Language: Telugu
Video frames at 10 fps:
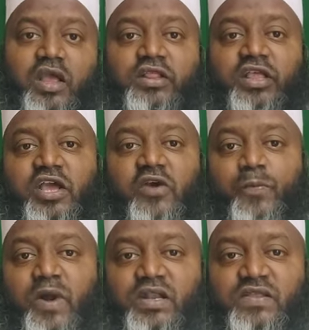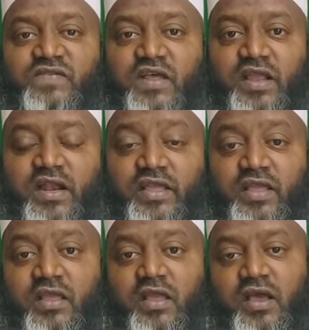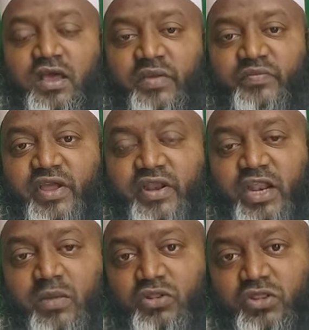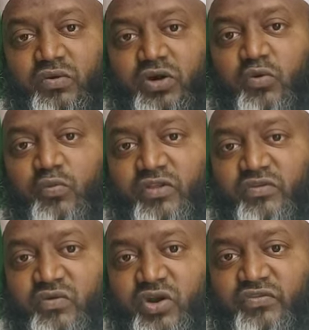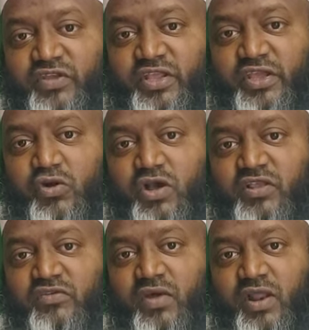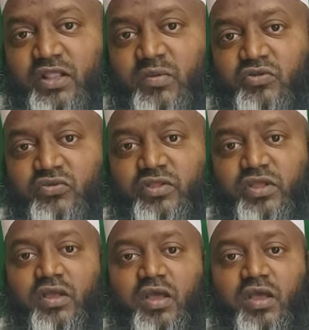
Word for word: ఈతేకాఫ్ పాటించాలి అంటే రంజాన్ నెల మొత్తం కూడా ఉపవాసం ఉండొచ్చని ఈ యొక్క అదేజ్ ద్వారా అర్థమవుతుంది